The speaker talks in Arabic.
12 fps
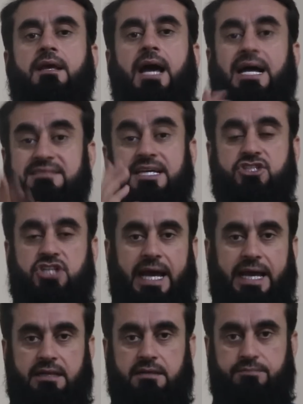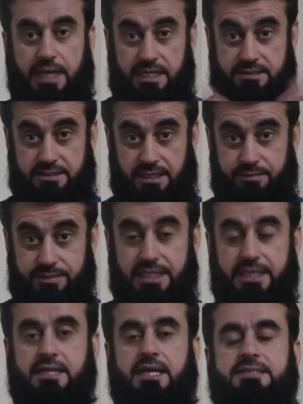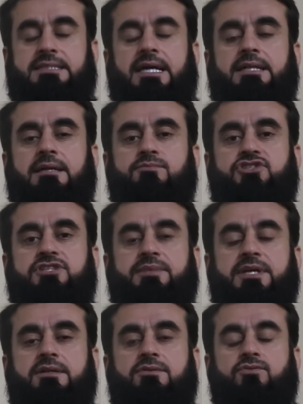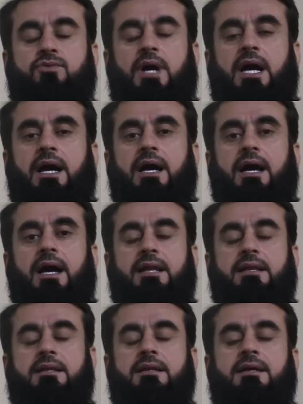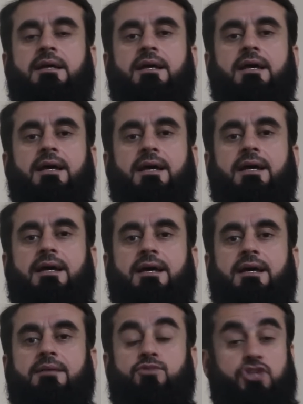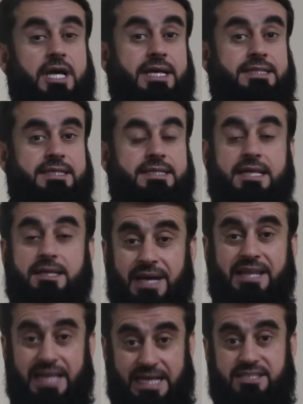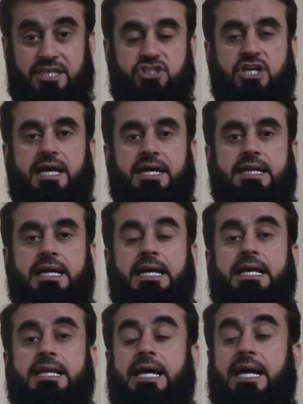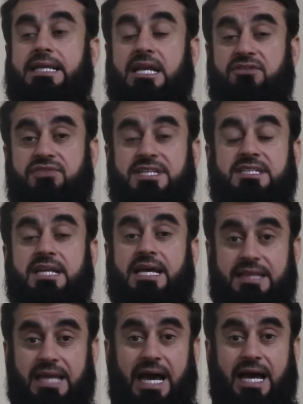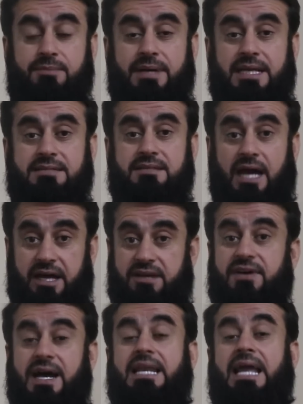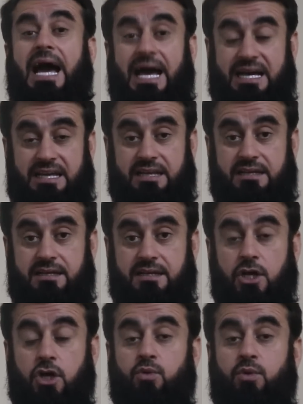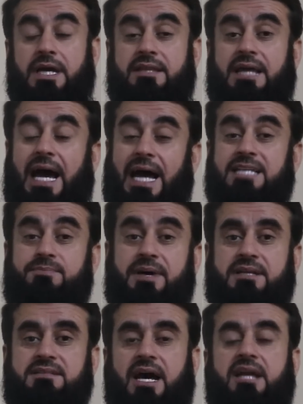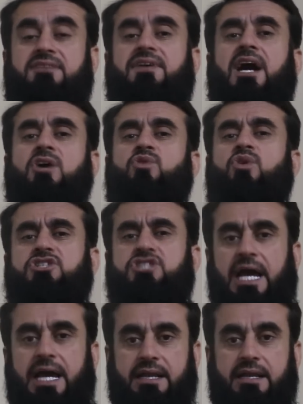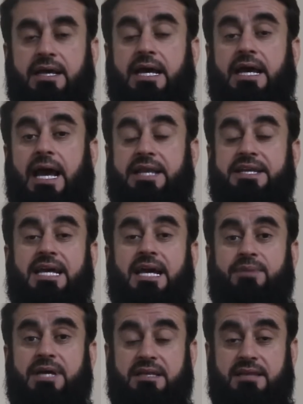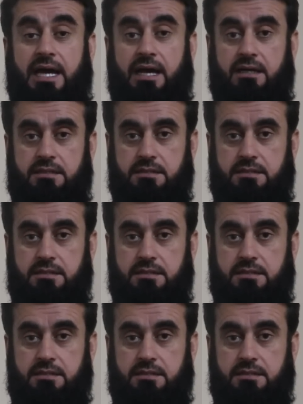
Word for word: أنت جاهل مع احترامي للسادة المستمعين والمشاهدين لماذا أنت جاهل؟ لأن الفتنة إذا أقبلت عرفها العاقل وإذا أدبرت عرفها كل جاهل النيابة إذا